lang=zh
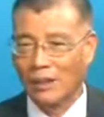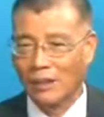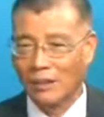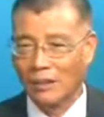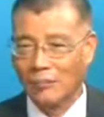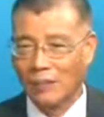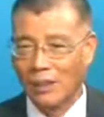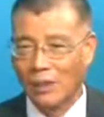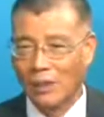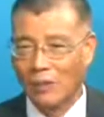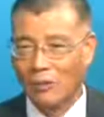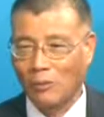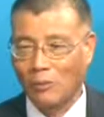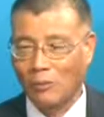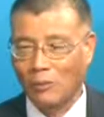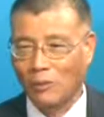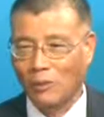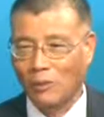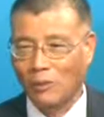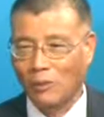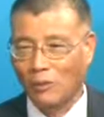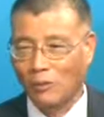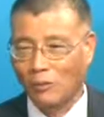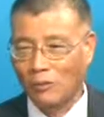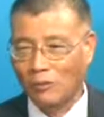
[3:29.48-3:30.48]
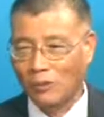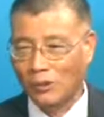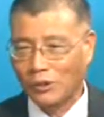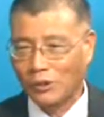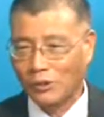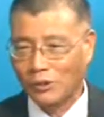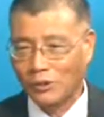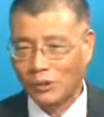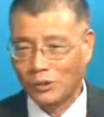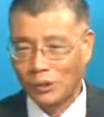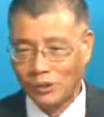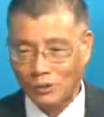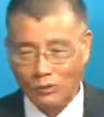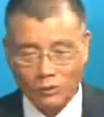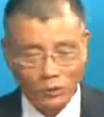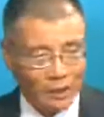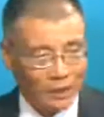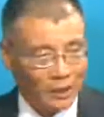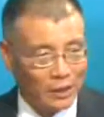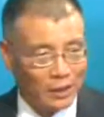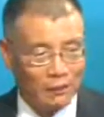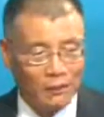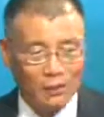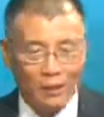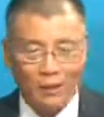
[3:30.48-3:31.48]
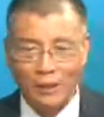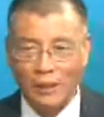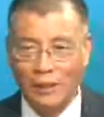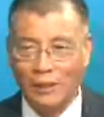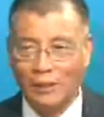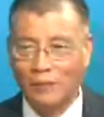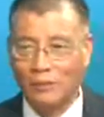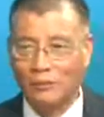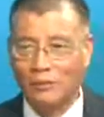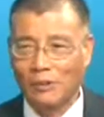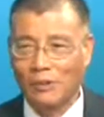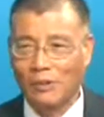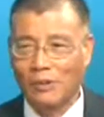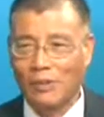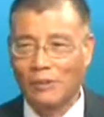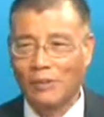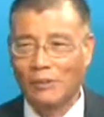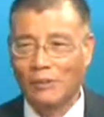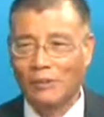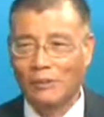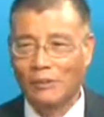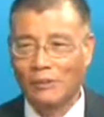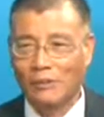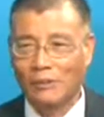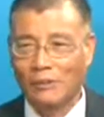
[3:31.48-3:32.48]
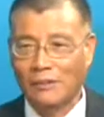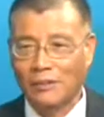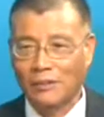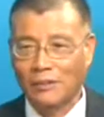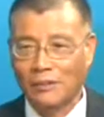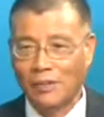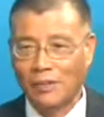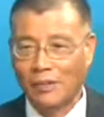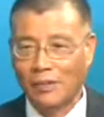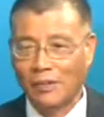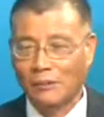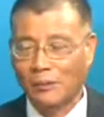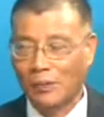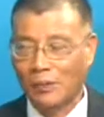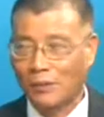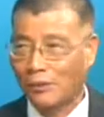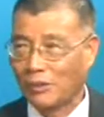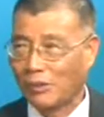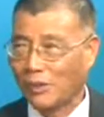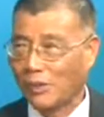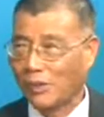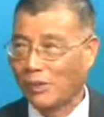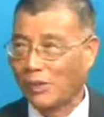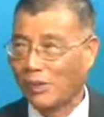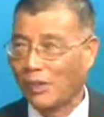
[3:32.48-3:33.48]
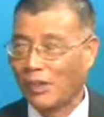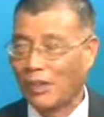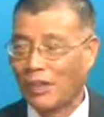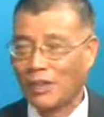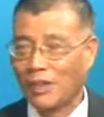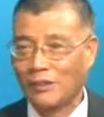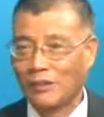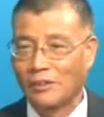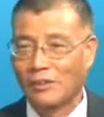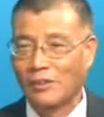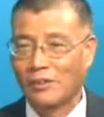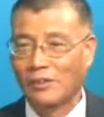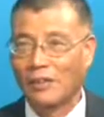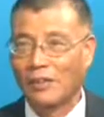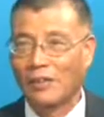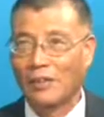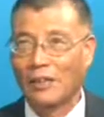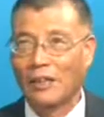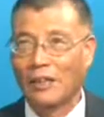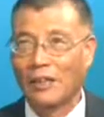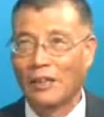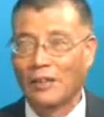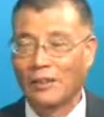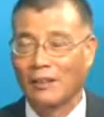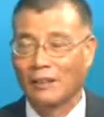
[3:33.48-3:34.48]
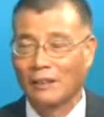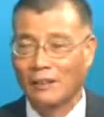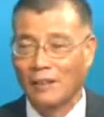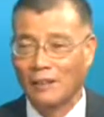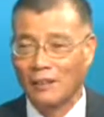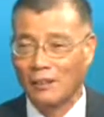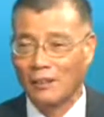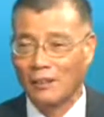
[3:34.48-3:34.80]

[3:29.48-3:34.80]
那么我们的细谷的地方呢，因为这个失业率比较低啊，所以大概